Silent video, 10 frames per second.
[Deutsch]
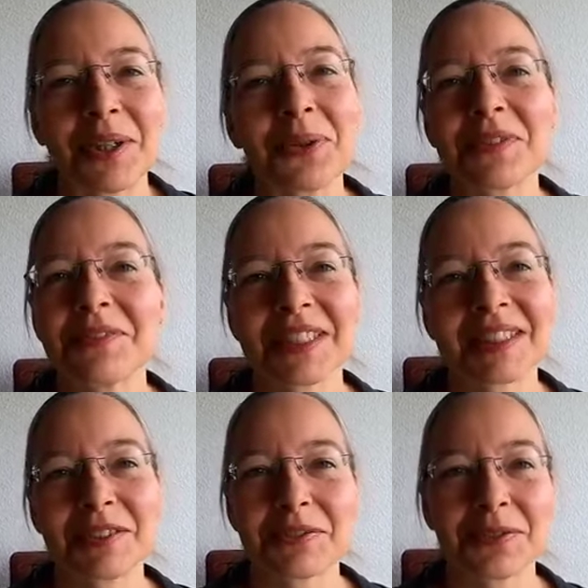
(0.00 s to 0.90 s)
Mal gucken,
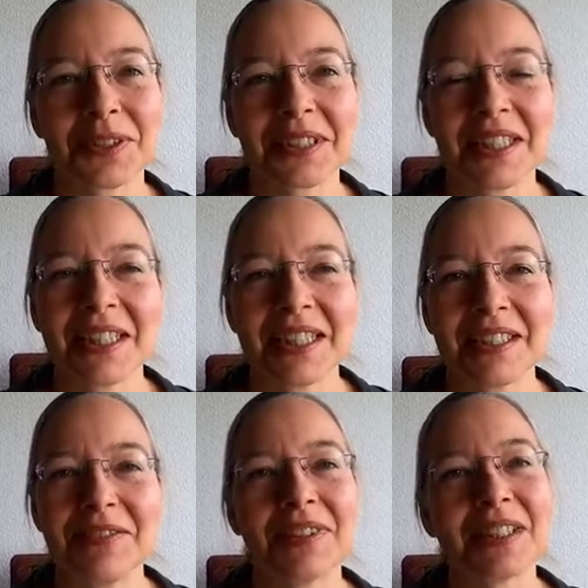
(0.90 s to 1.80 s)
was davon
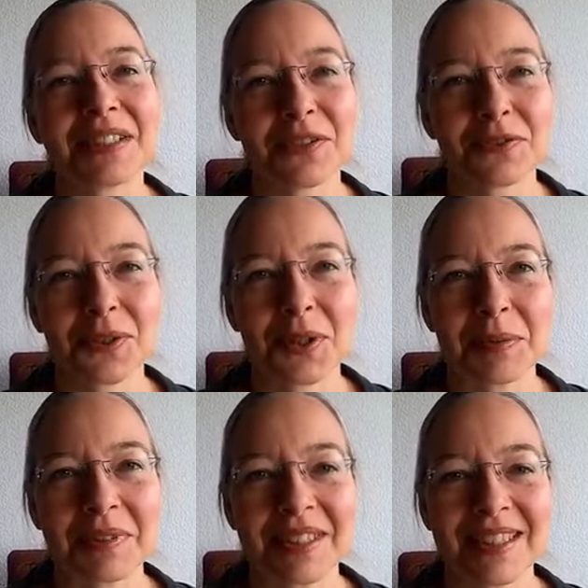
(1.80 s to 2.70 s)
in welcher
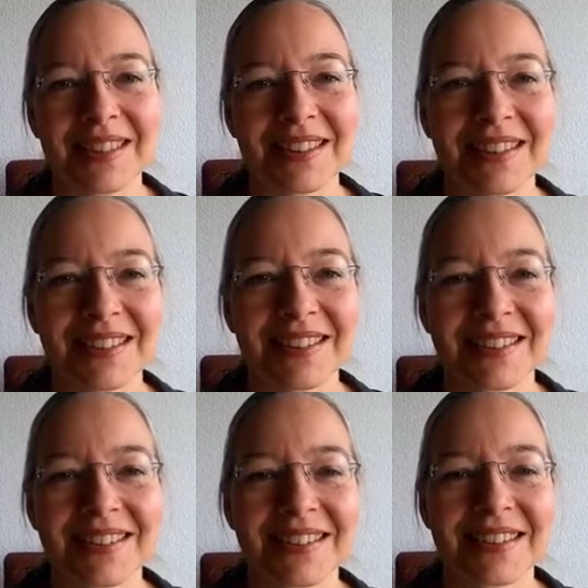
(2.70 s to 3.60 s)
Form dann
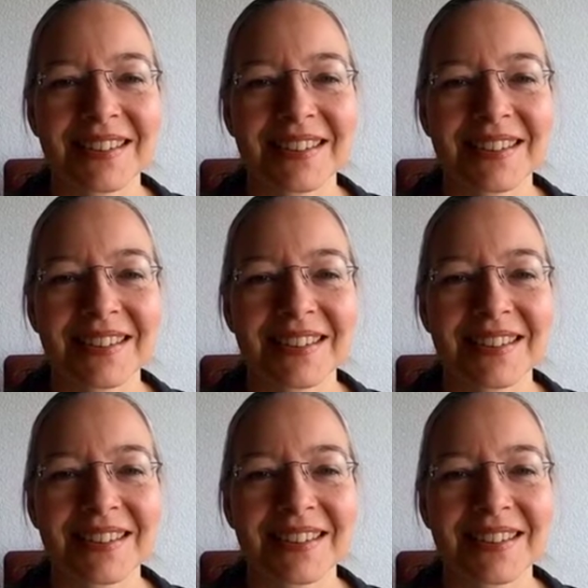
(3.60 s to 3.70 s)
äh,